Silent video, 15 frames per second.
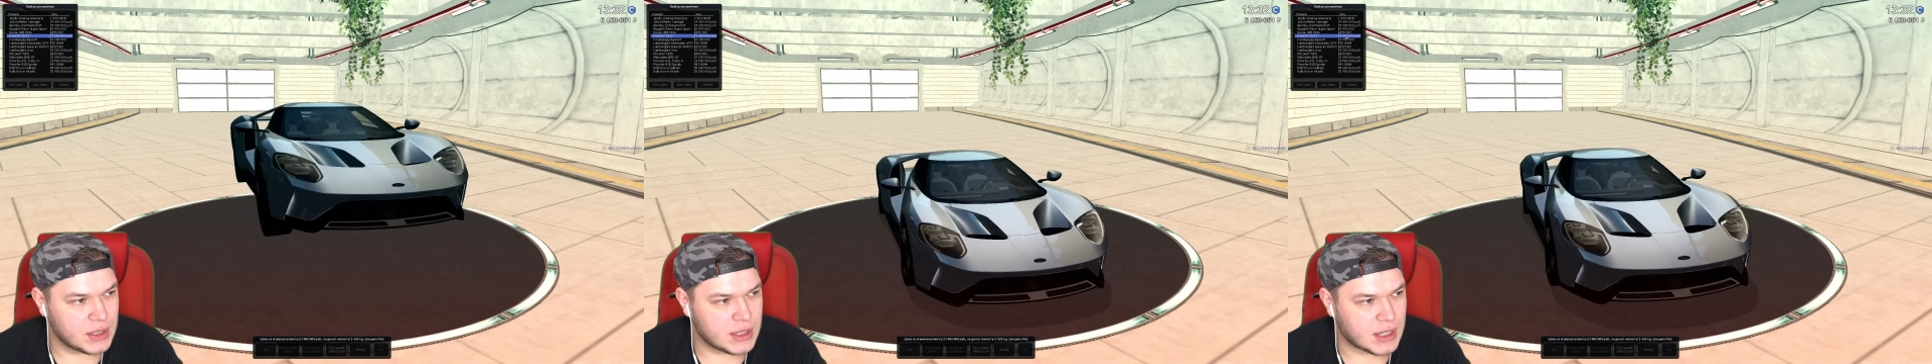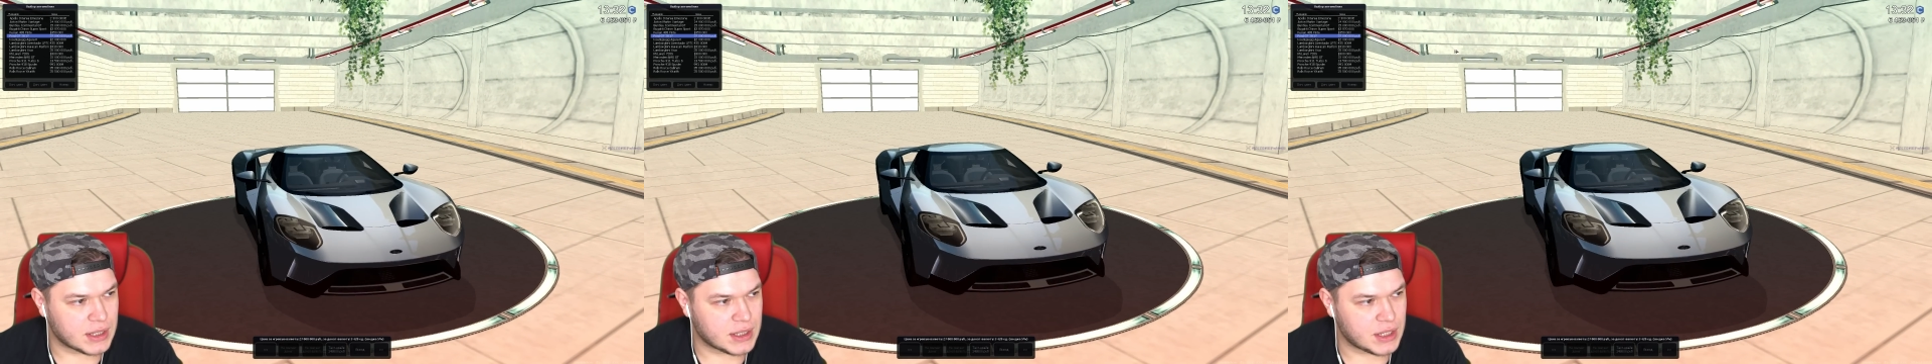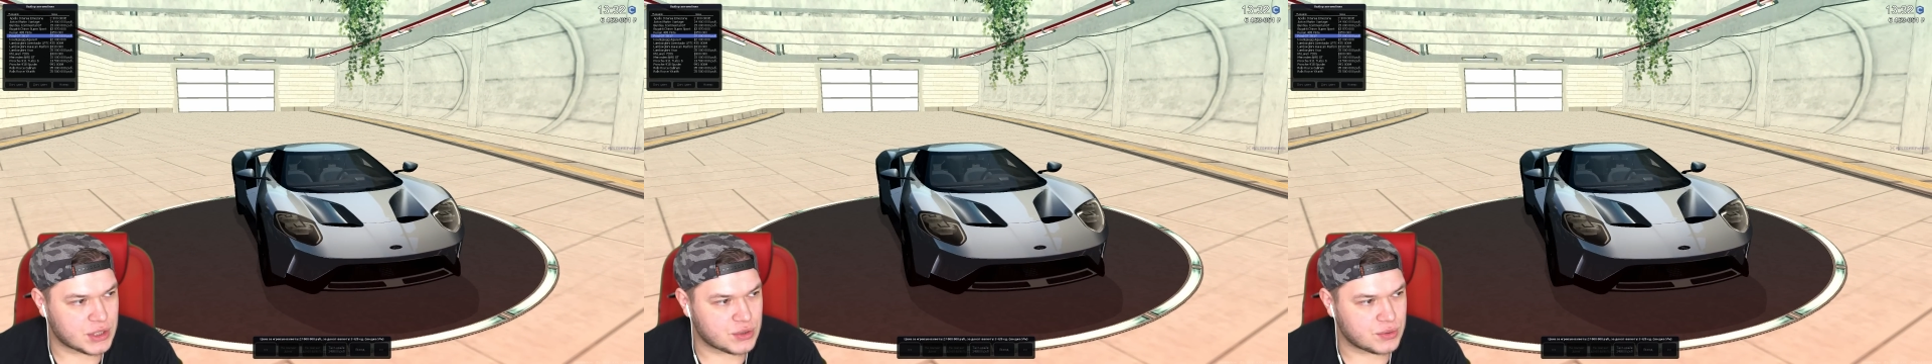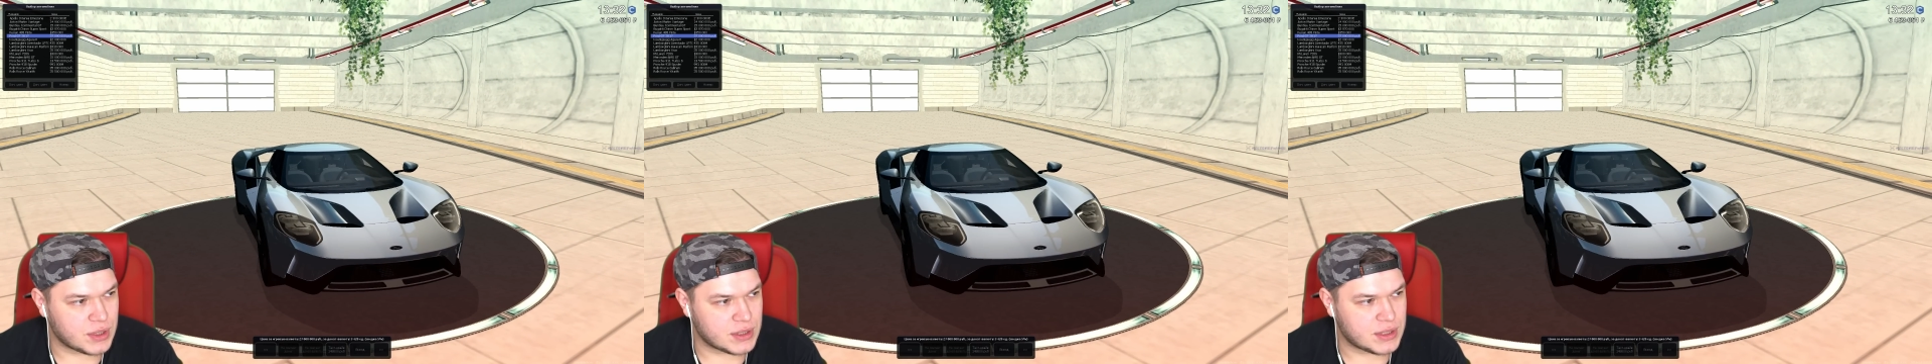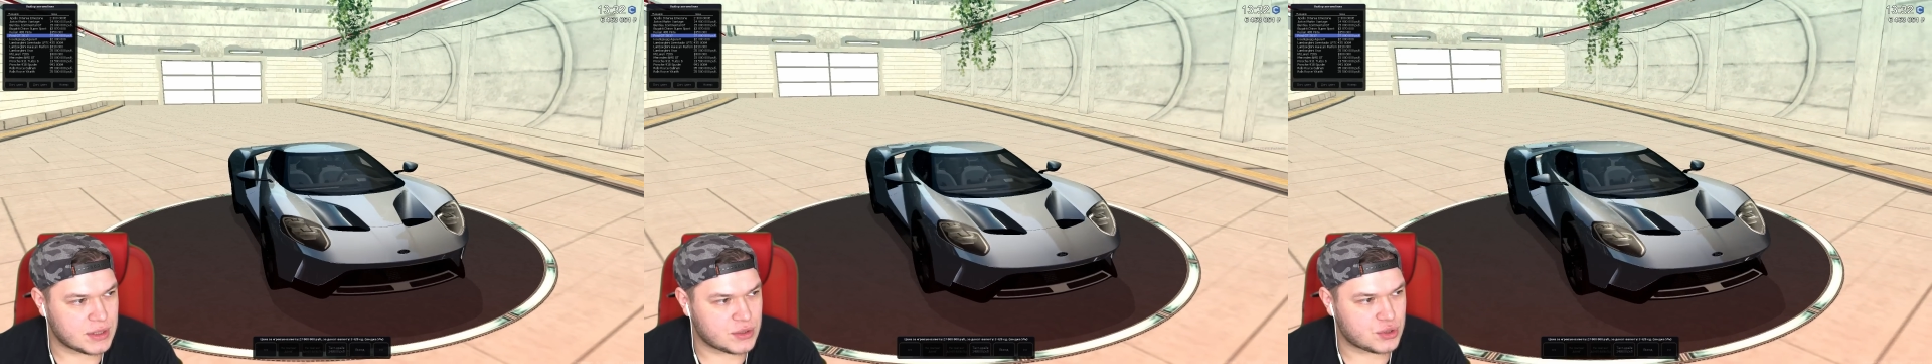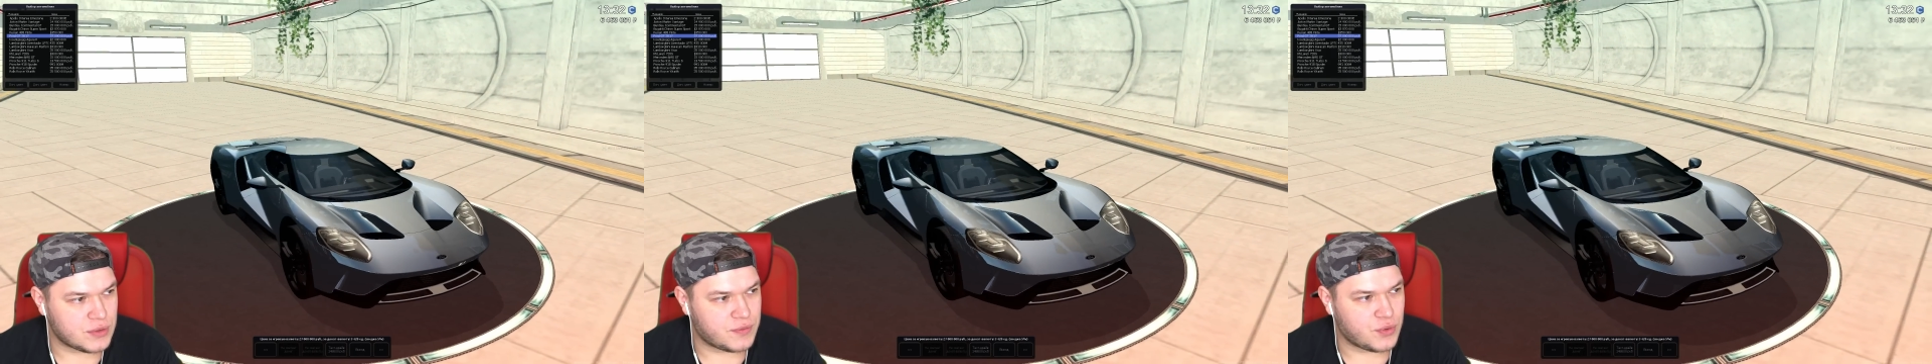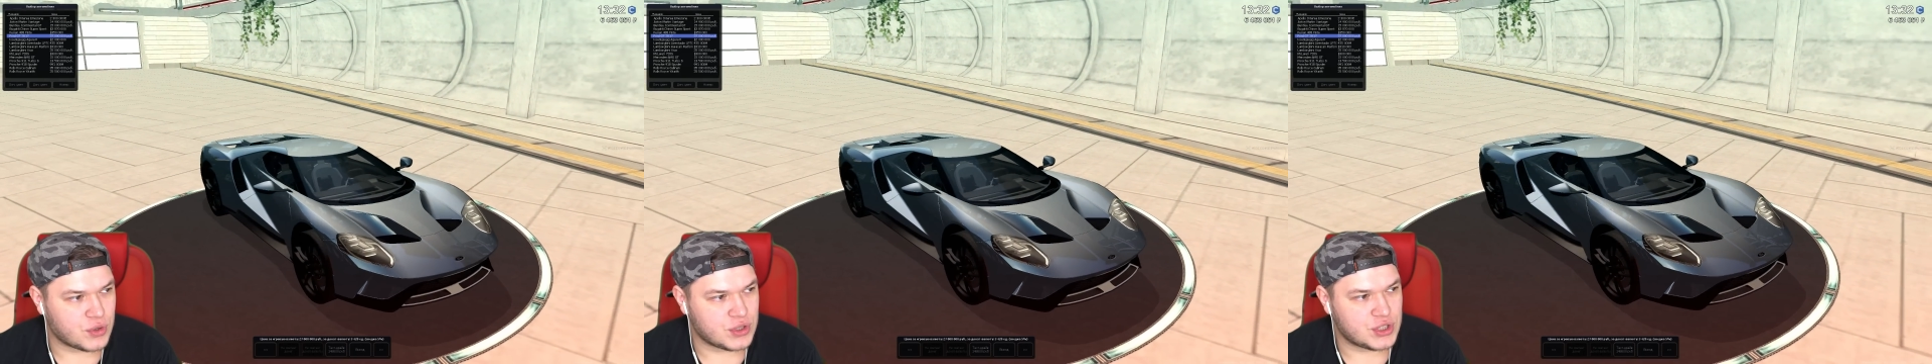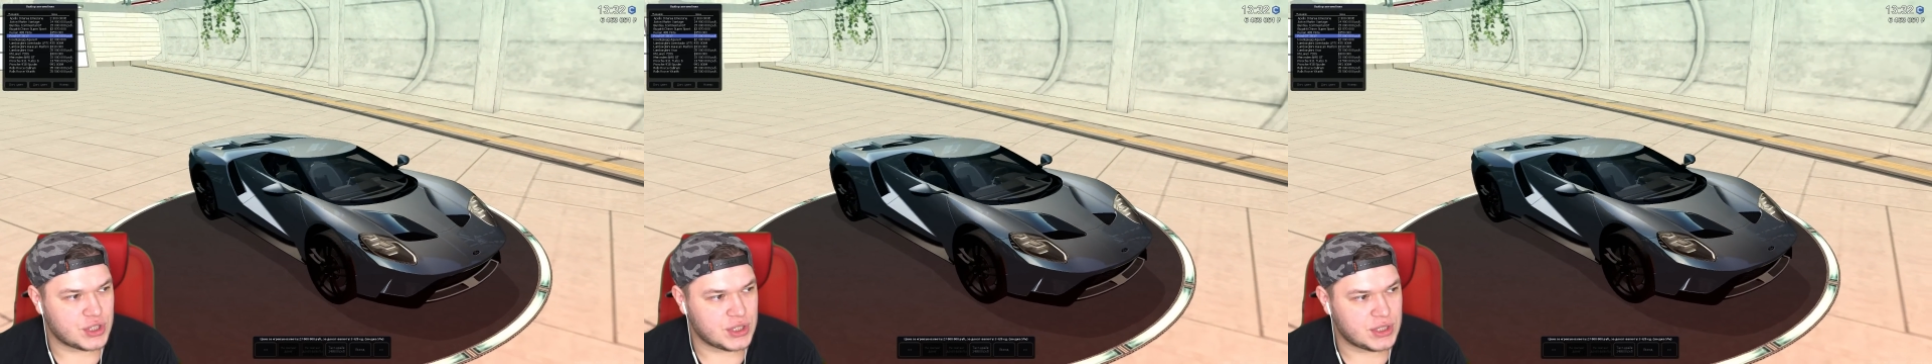Так, дальше у нас есть еще
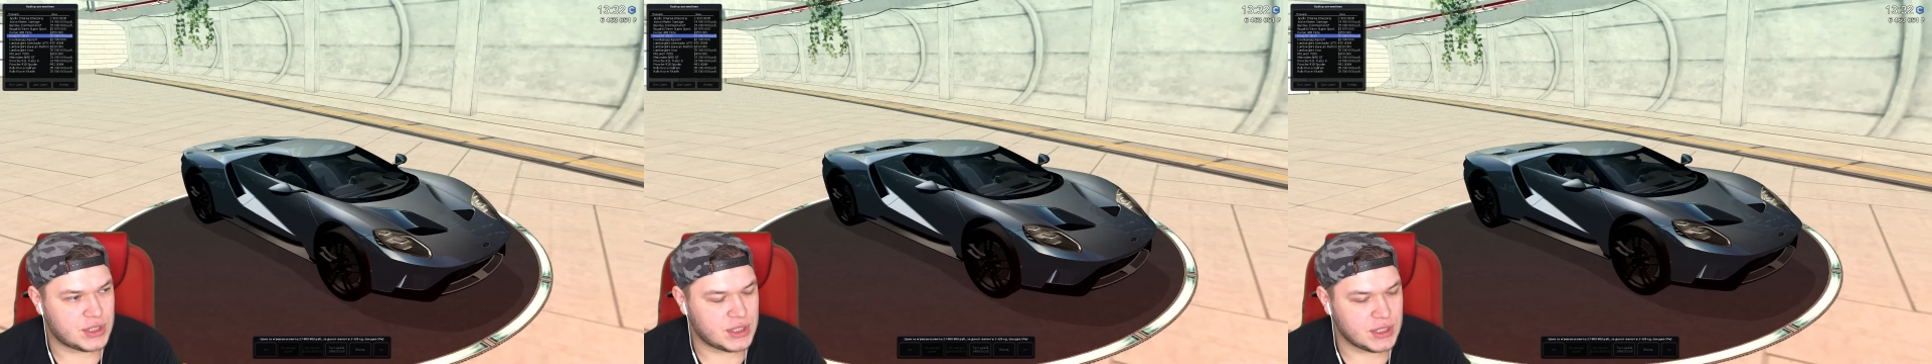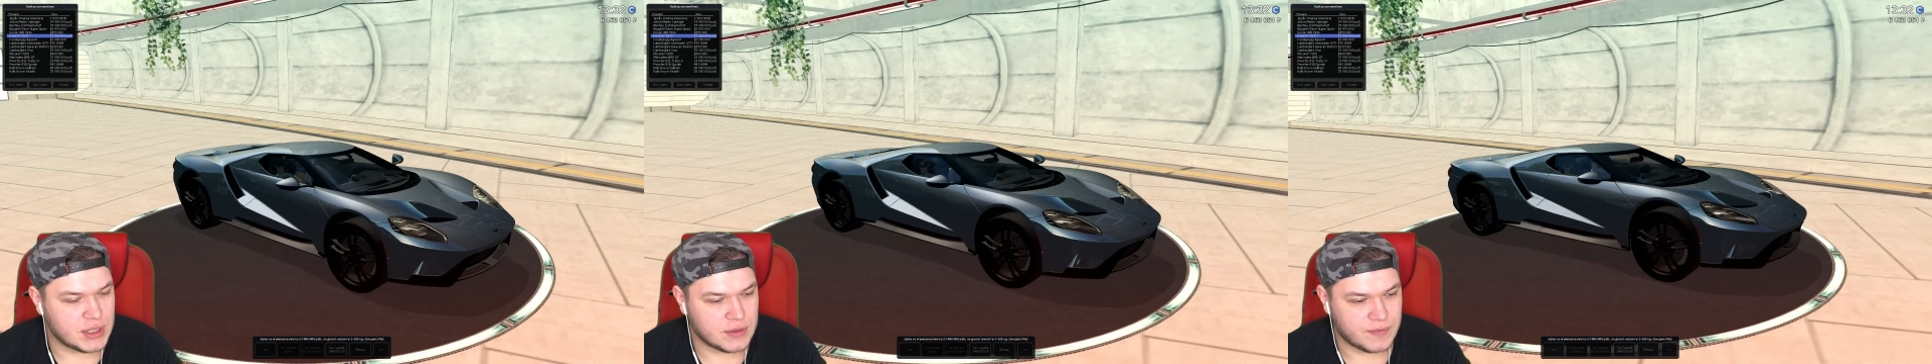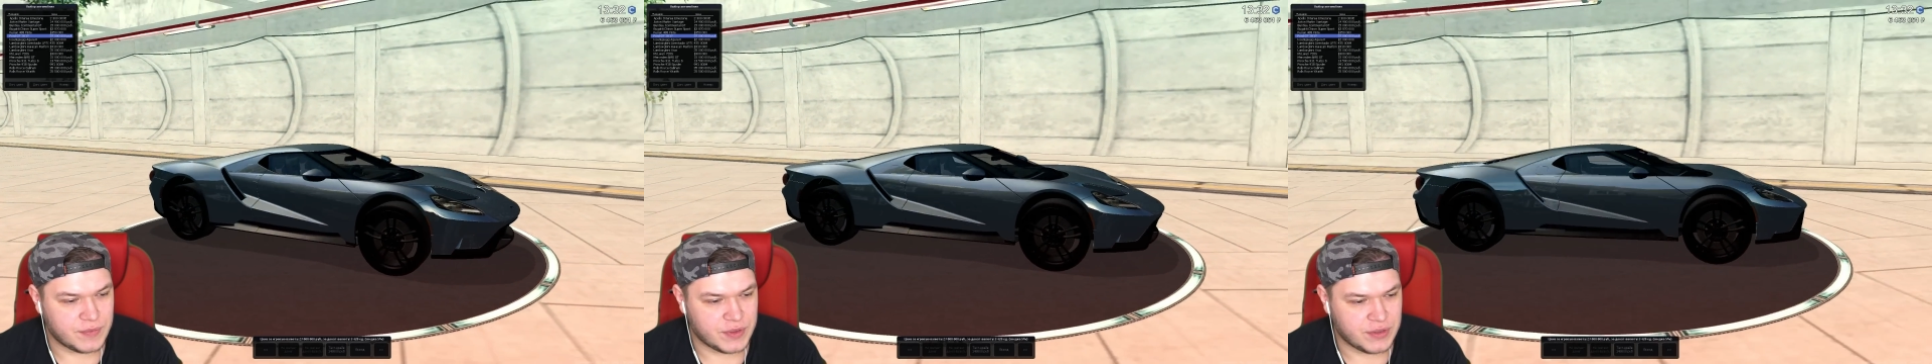Ford GT